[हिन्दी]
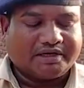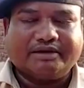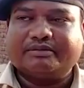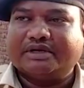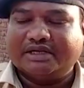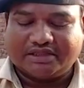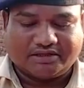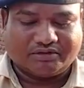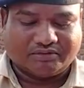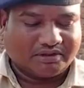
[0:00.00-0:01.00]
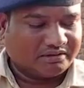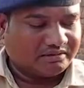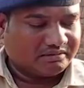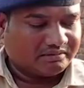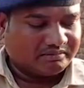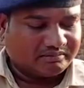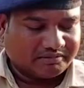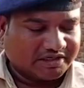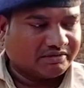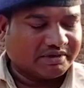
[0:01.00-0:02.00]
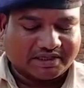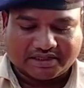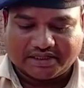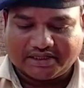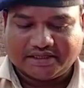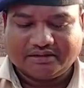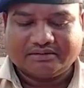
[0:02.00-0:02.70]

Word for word: टीम का नेतृत्व मेरे द्वारा किया गया